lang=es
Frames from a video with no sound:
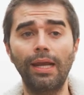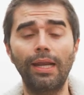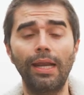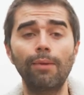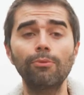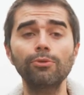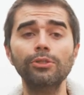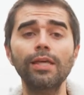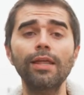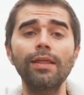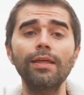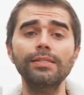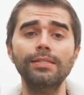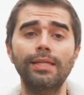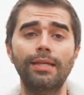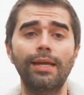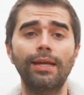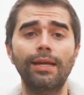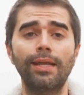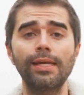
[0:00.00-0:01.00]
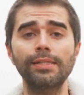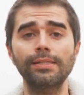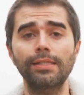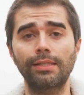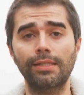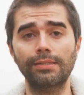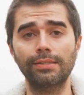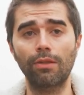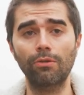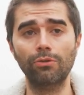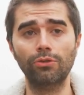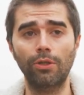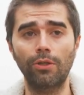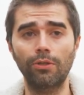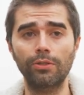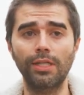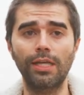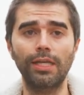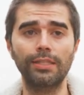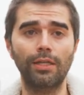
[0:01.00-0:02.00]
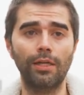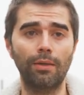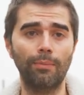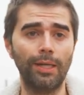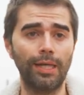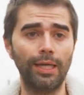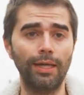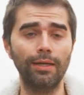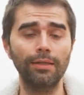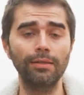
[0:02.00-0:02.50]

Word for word: en la búsqueda de sinergias entre Estados Unidos y Latinoamérica.